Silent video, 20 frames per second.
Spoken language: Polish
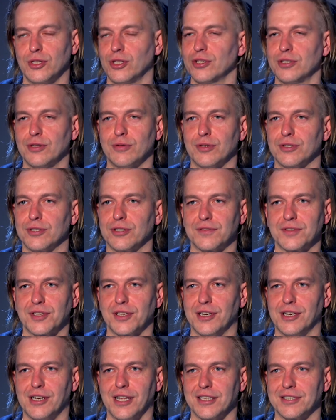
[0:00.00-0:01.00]
To nie są
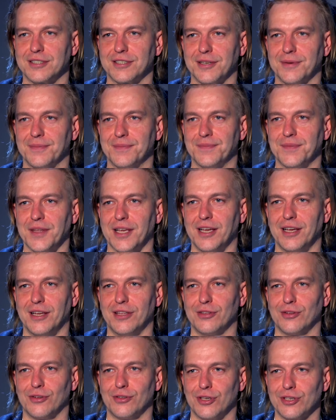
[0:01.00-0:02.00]
ojcowskie relacje.
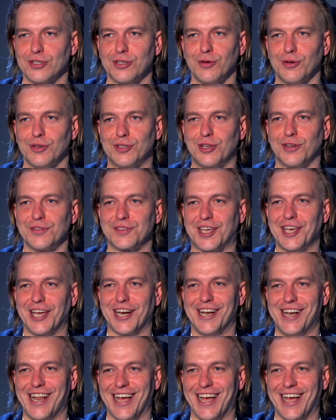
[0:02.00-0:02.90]
To nie są ojcowskie